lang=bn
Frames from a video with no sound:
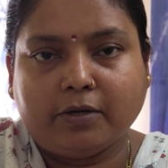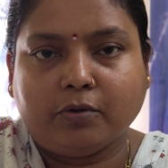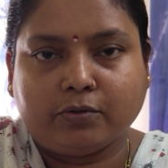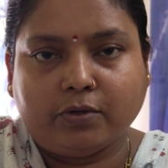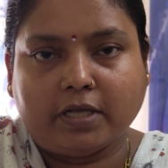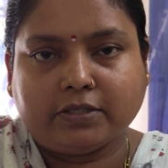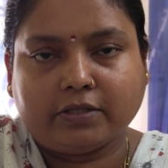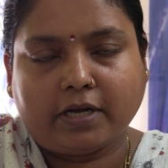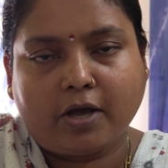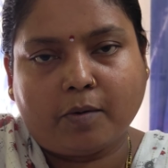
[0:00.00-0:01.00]
নতুন আছো
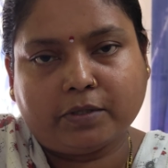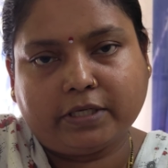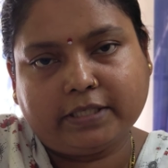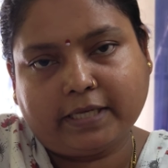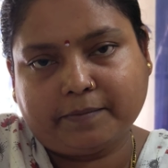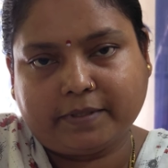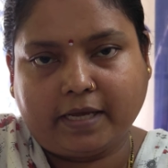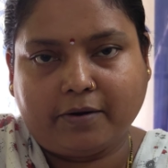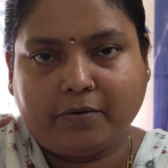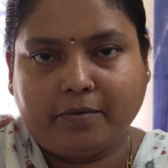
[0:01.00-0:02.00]
তারা অবশ্যই
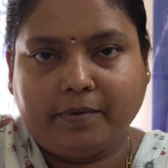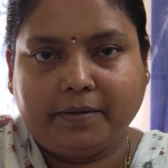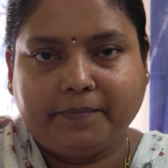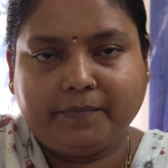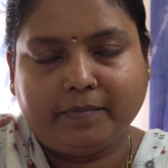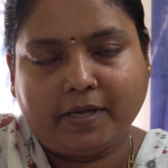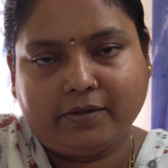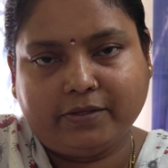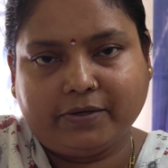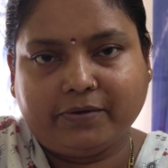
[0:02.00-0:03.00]
সাবস্ক্রাইব করবে ভালো
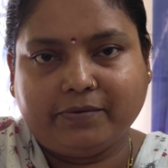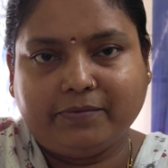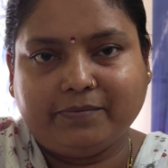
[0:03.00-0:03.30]
থেকো